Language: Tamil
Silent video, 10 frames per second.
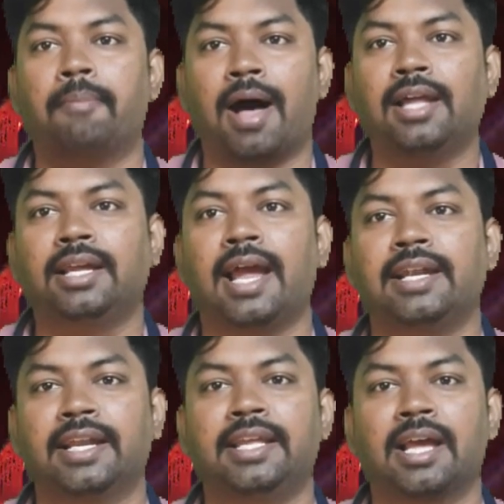மார்க்
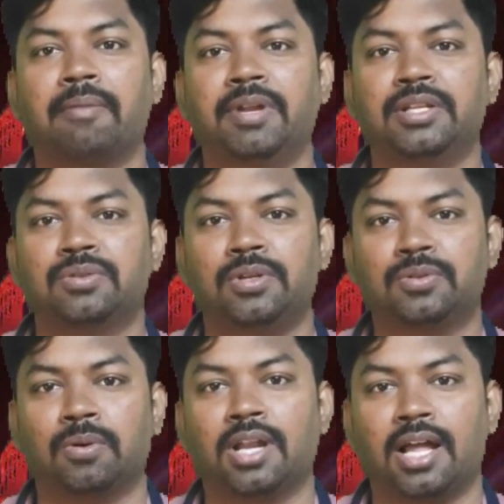ஆண்டனி அப்படின்னு சொல்லி
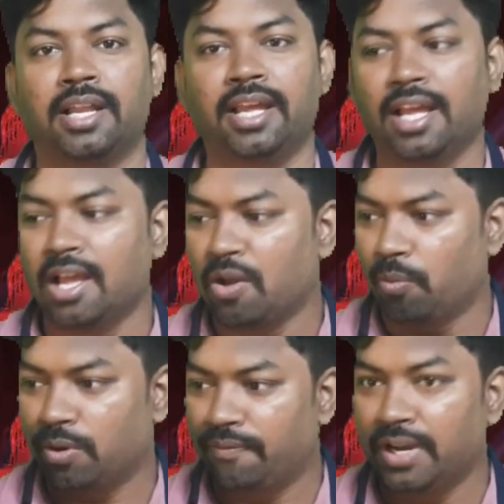சொன்னாலே
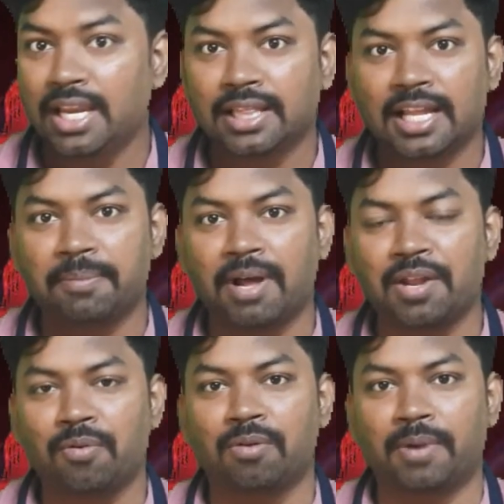ஒரு
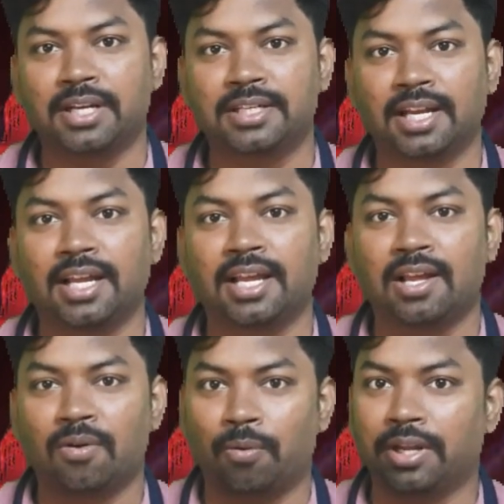வில்லத்தனமான ஒரு மனுஷன்
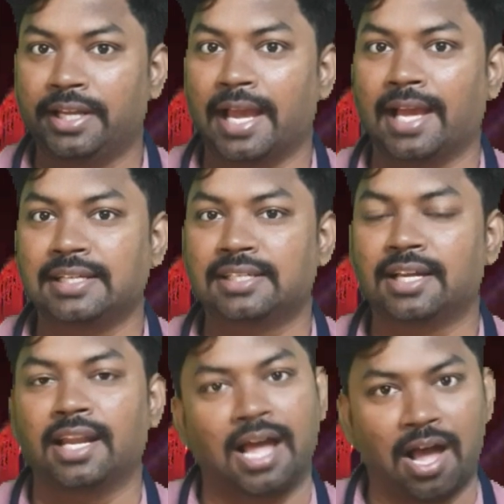ஒரு
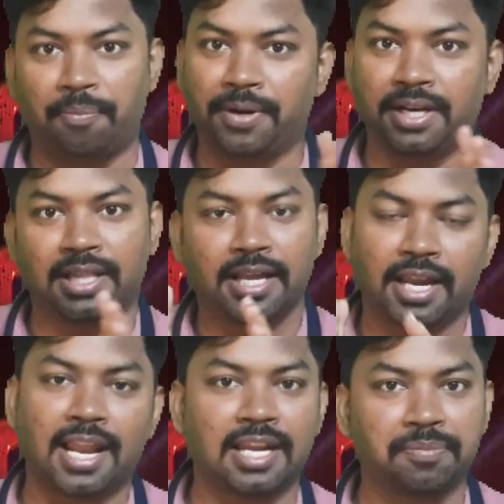கேங்ஸ்டர் அப்படின்னு தான்
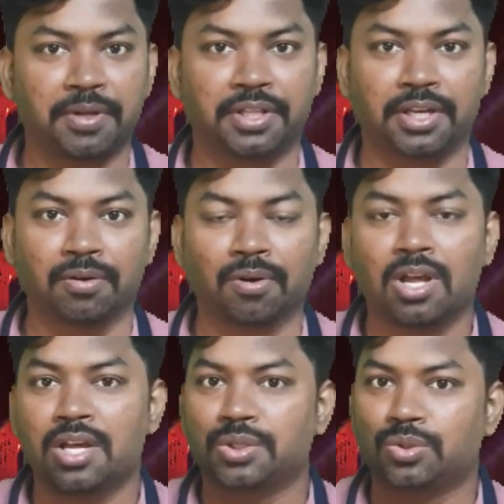எல்லாருக்குமே தெரியும்
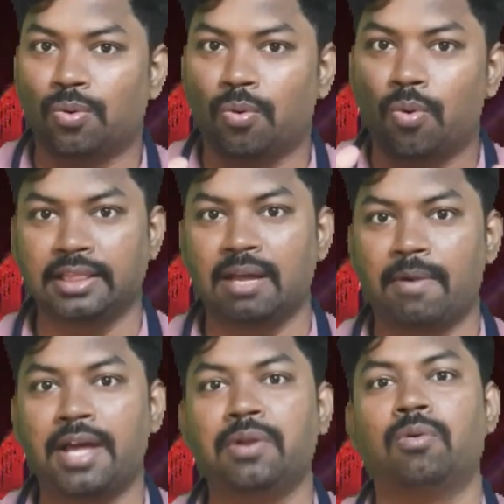ஸோ அந்த
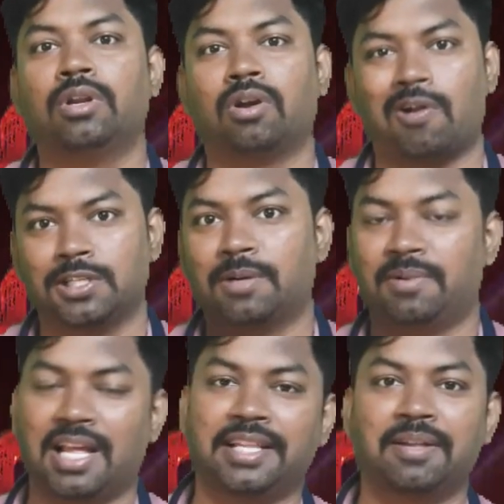மாதிரி ஒரு
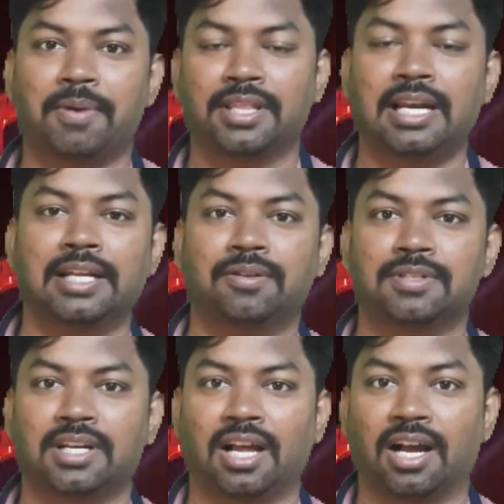கான்செப்ட் தான் இந்த படத்தில் எடுத்து
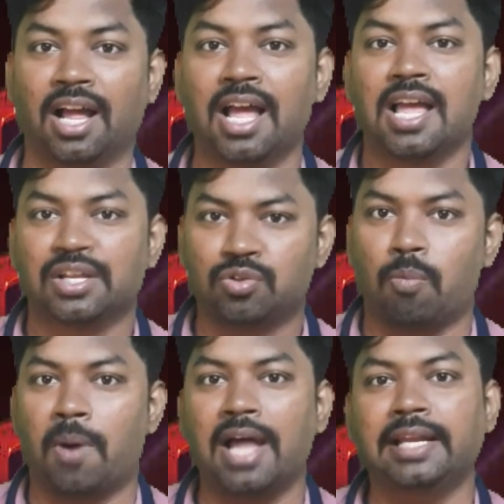வச்சிருக்காங்க ஸோ
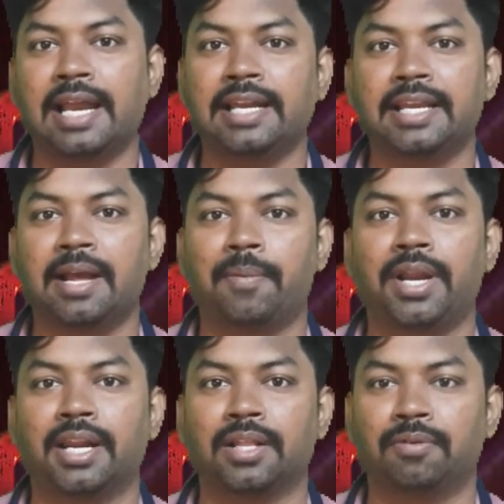மார்க் ஆண்டனி
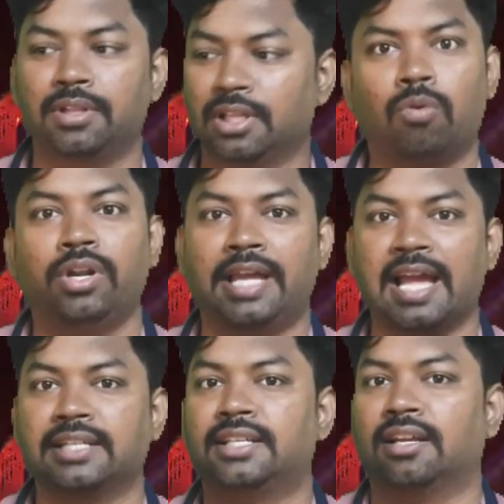அப்படின்றது வந்து ஒரு
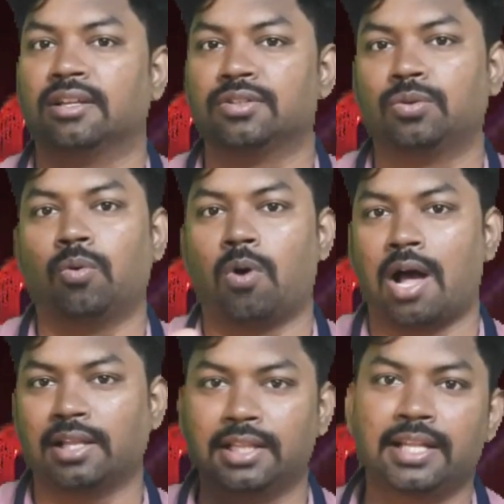கேங்ஸ்டர் ஸோ
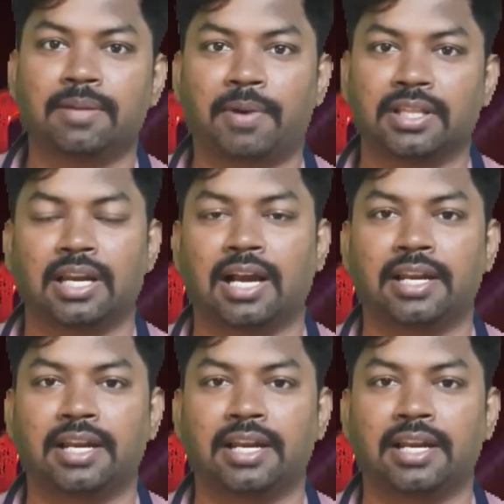அதை தான் இந்த படத்தில்